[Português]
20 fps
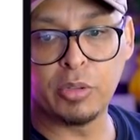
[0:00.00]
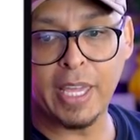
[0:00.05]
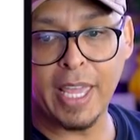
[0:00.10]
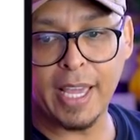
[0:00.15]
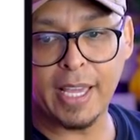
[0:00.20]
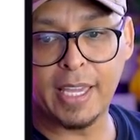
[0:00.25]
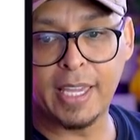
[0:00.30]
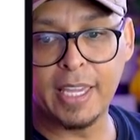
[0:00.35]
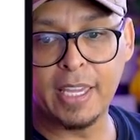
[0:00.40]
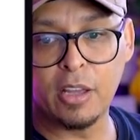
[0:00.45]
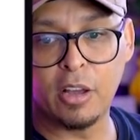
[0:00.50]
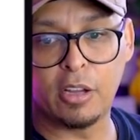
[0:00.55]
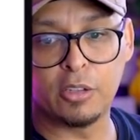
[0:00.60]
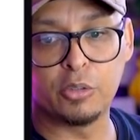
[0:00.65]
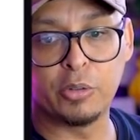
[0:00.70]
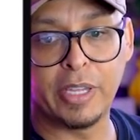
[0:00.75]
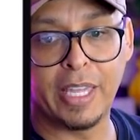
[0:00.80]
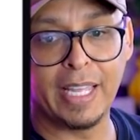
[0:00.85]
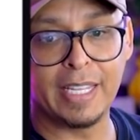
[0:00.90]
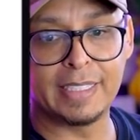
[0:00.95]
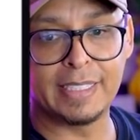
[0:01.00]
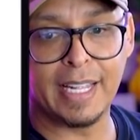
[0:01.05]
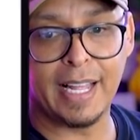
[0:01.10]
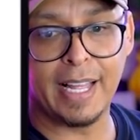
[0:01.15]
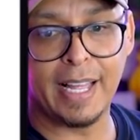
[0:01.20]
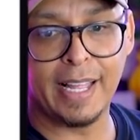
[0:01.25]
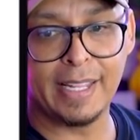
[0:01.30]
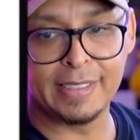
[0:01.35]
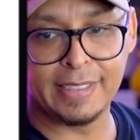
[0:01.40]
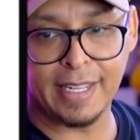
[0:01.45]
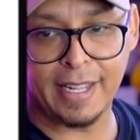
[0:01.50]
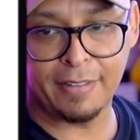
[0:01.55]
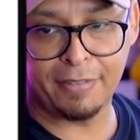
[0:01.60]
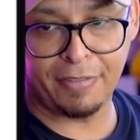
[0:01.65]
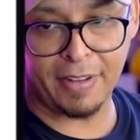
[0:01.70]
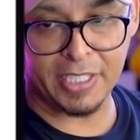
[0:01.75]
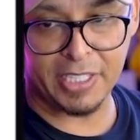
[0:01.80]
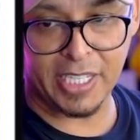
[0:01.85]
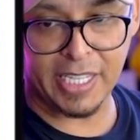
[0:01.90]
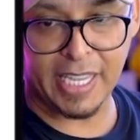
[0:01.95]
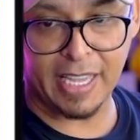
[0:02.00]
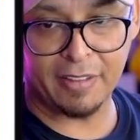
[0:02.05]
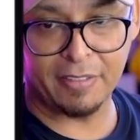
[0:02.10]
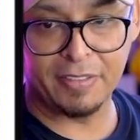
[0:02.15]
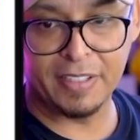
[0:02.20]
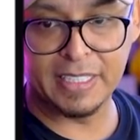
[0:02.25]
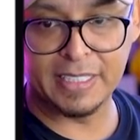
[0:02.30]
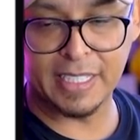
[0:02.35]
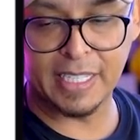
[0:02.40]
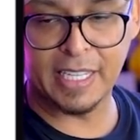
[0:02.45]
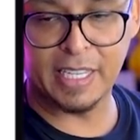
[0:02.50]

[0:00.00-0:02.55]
do que aqui, ó, do que essa, essa faixa que avisa